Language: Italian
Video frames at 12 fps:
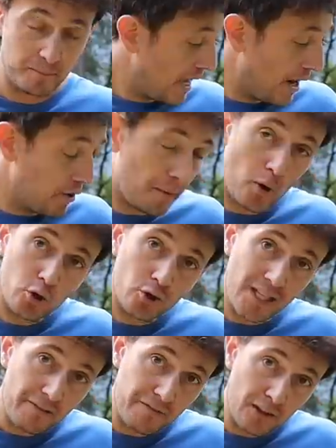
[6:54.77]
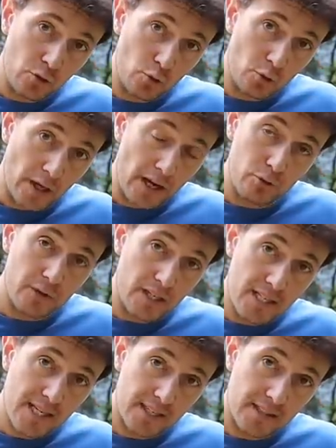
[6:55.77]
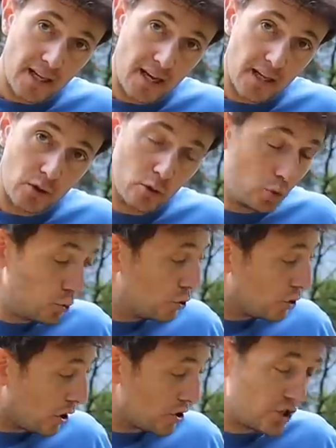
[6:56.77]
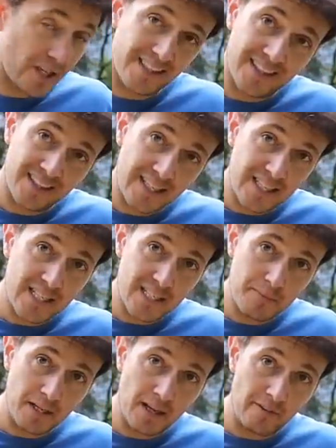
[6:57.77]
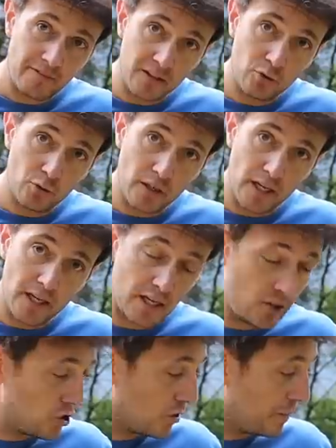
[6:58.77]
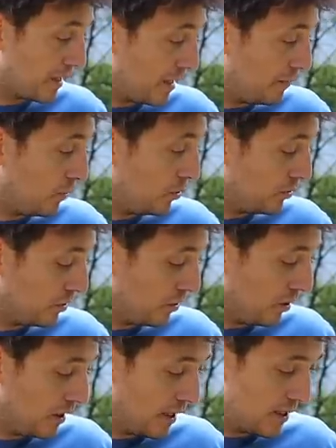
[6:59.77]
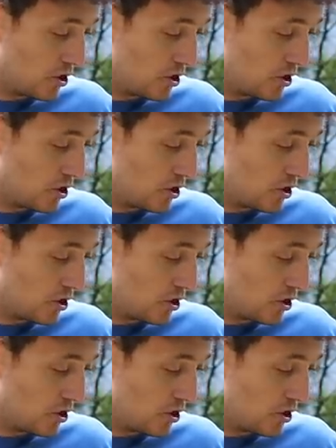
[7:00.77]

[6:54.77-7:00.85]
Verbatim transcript: È una moto da avventura, è utilizzata tutt'oggi da tantissimi avventurieri in giro per il mondo